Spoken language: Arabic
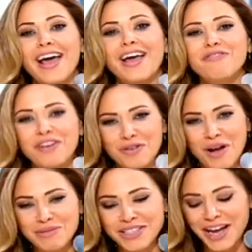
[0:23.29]

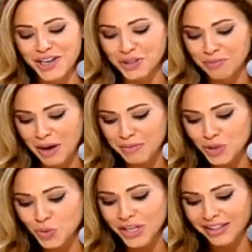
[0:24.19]
2015 مع
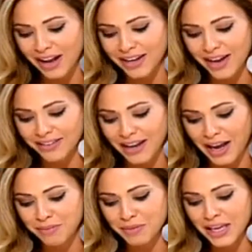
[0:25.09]
مسؤوله العلاقات
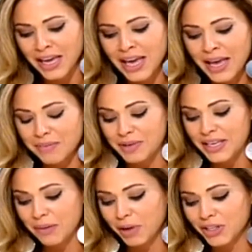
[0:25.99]
العامه
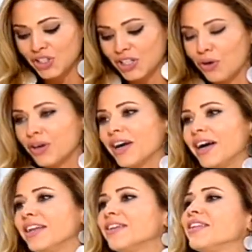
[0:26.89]
بباتشي
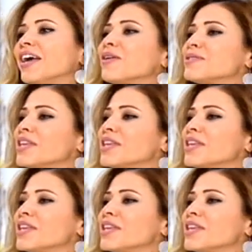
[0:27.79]
اولغا الهندي اهلا